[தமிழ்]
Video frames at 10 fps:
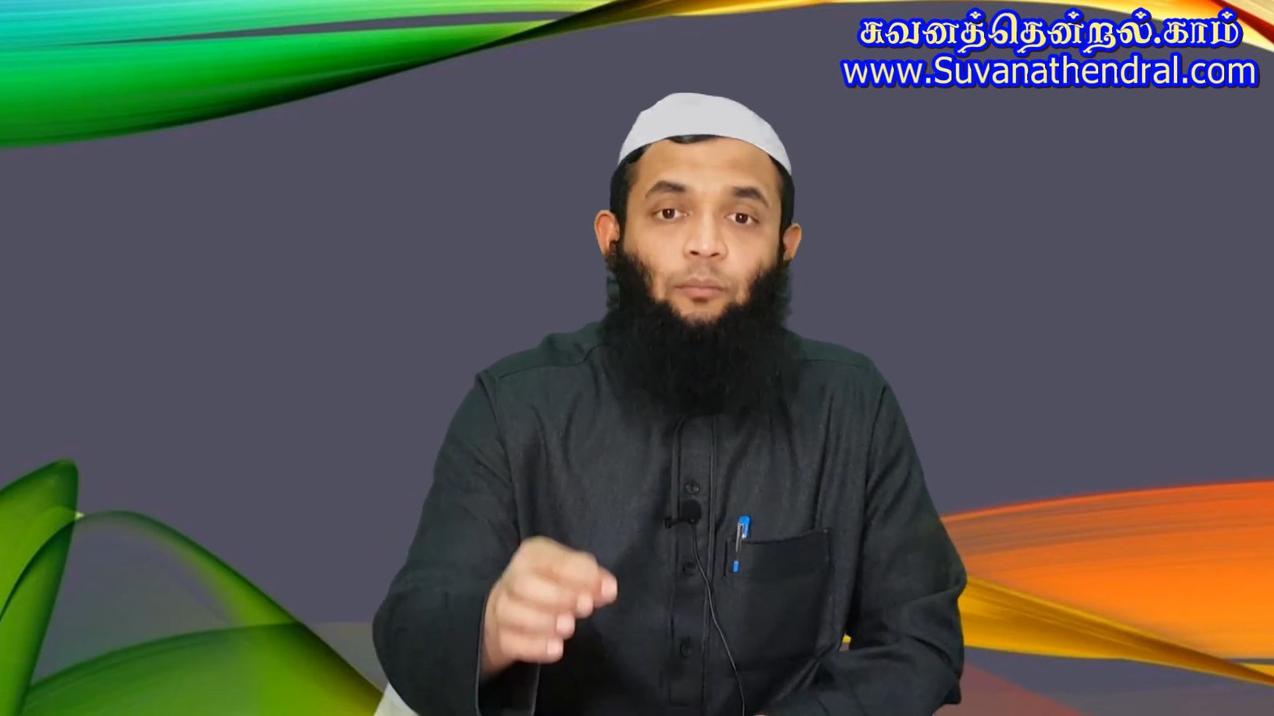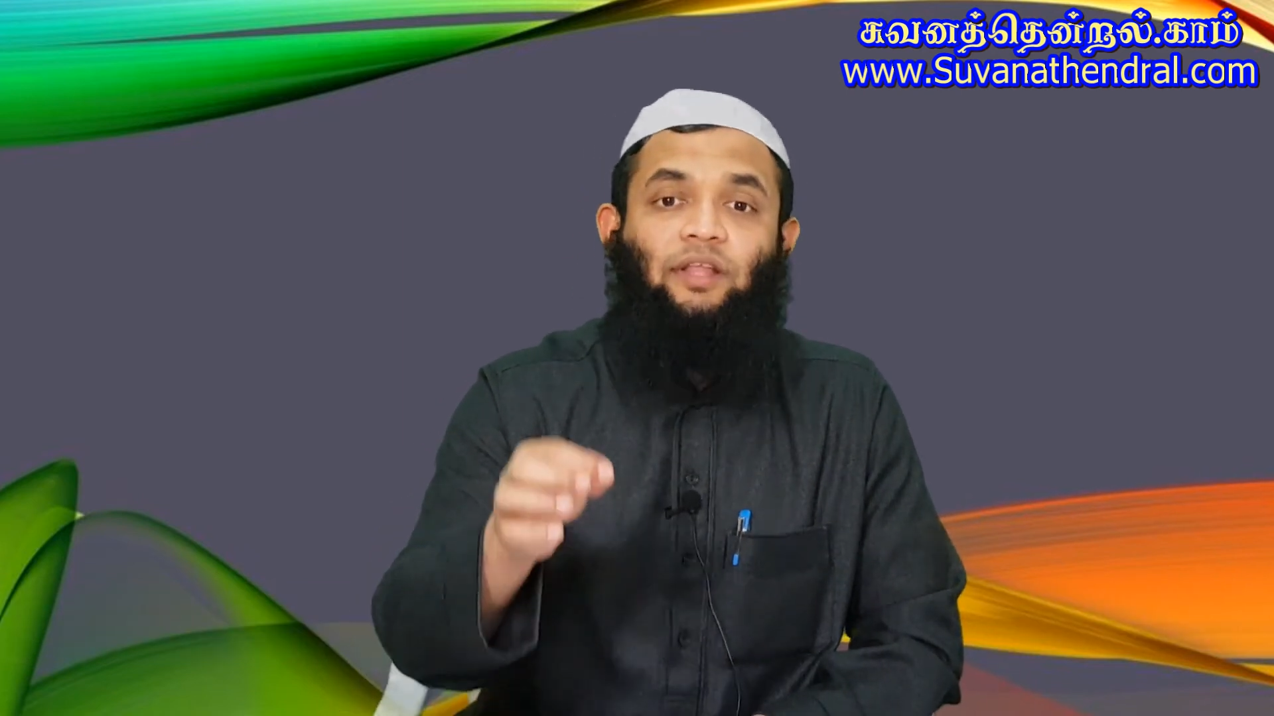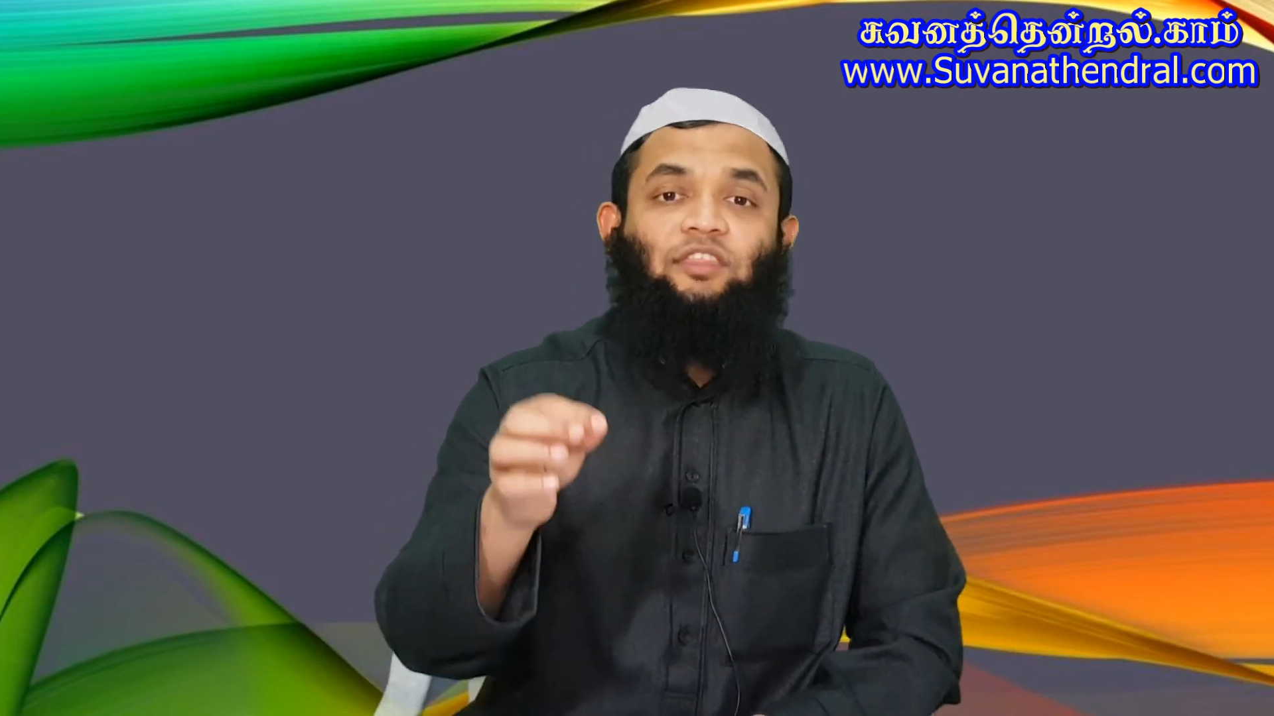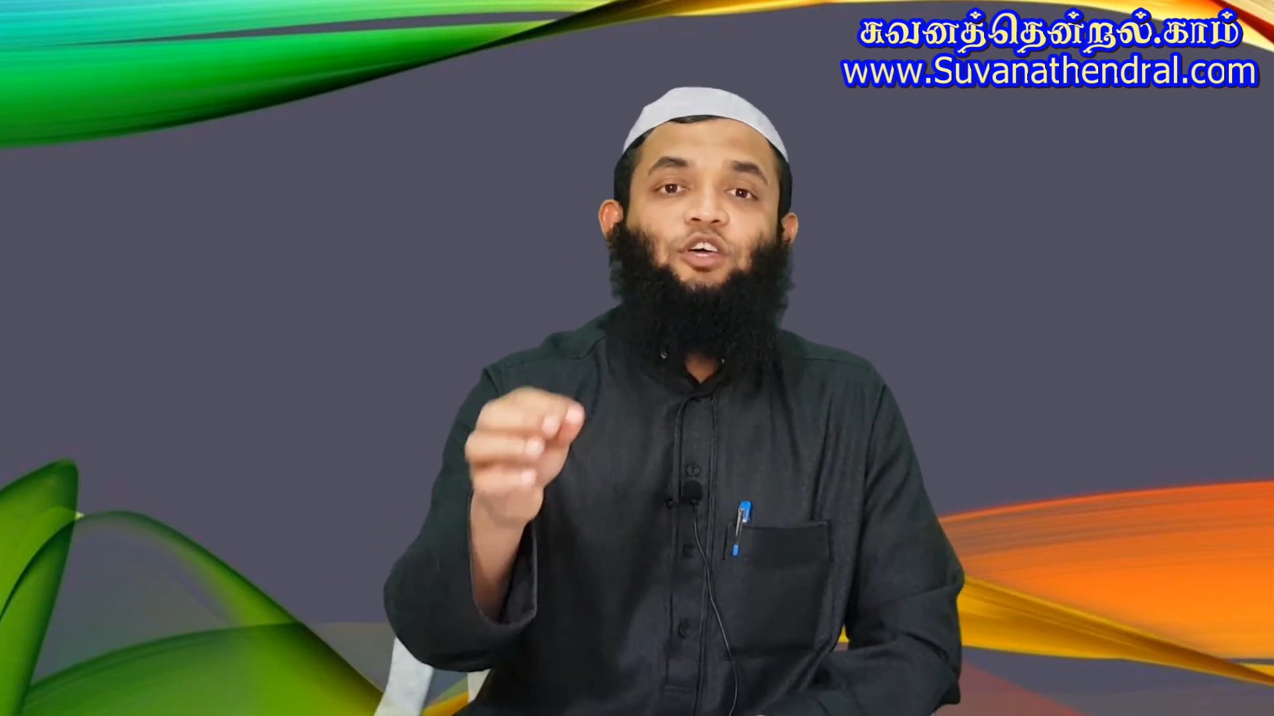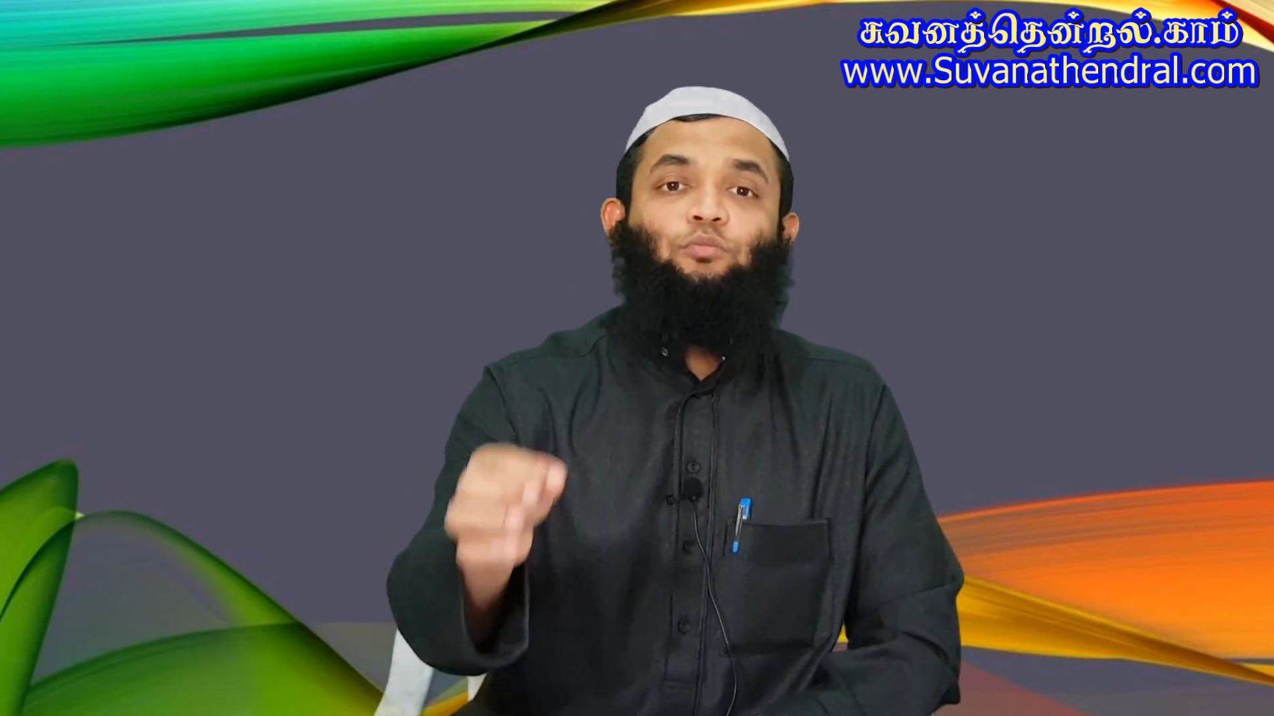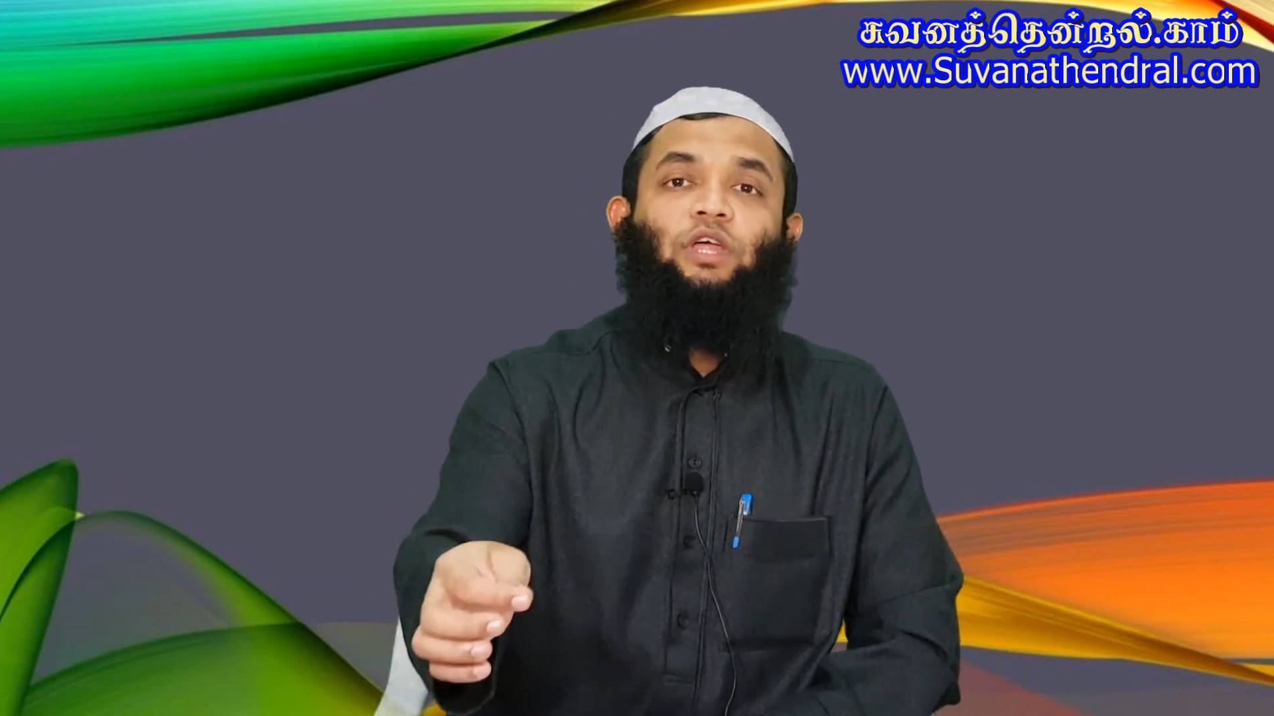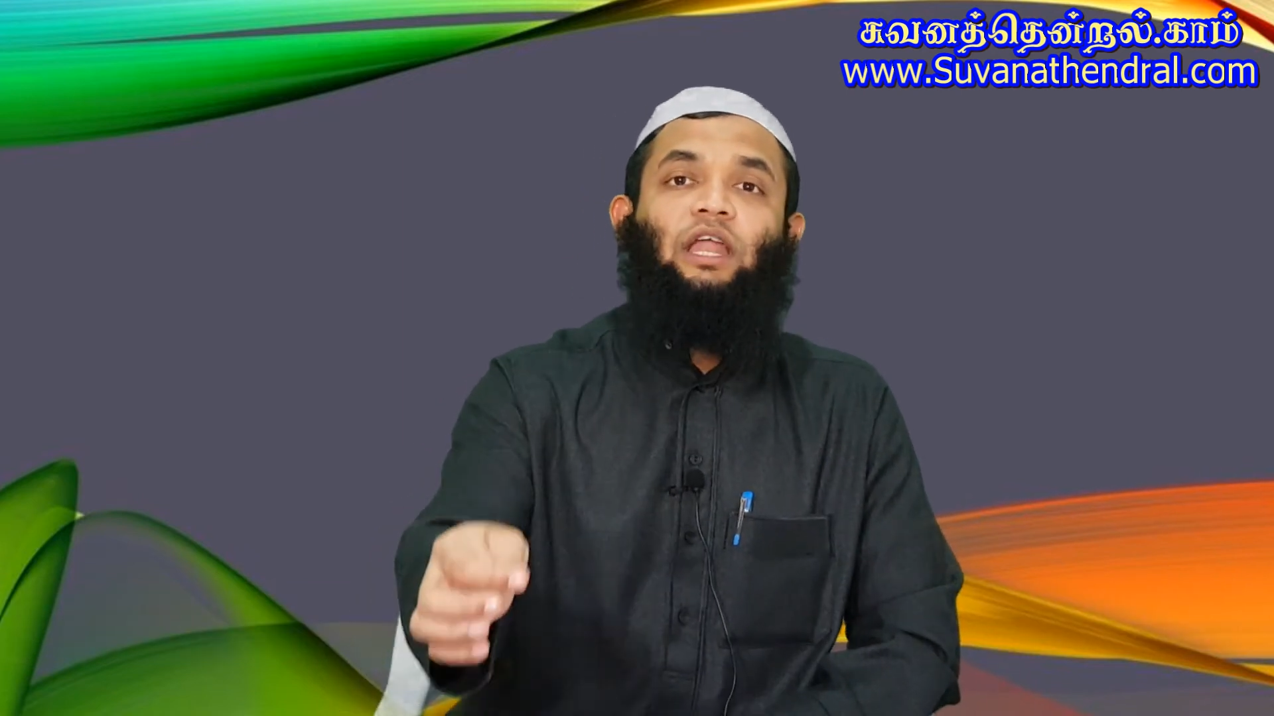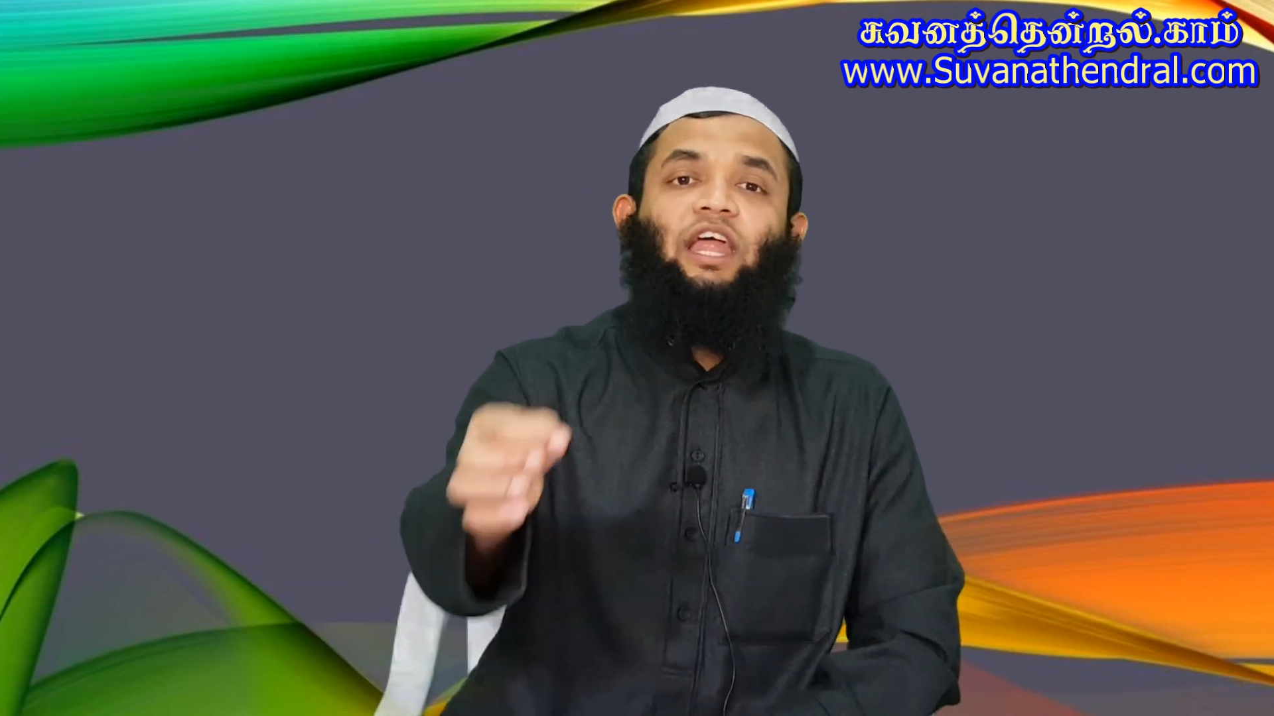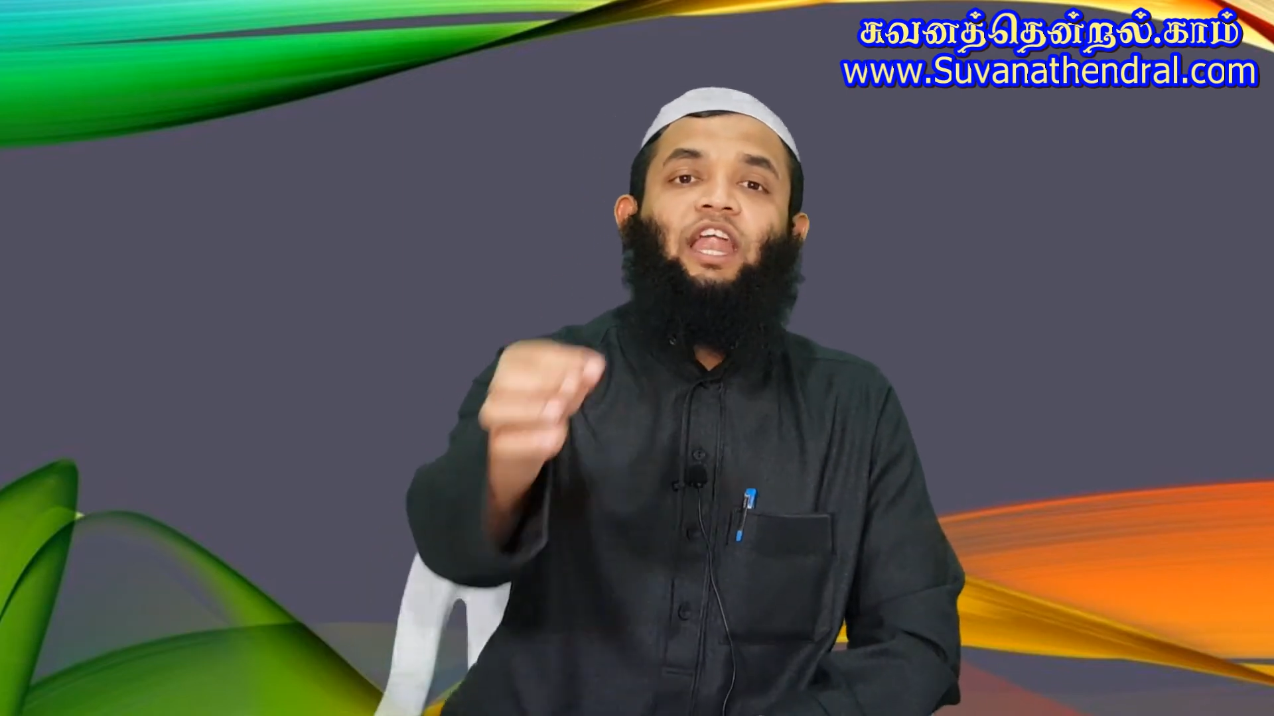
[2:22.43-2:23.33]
பத்து முதல்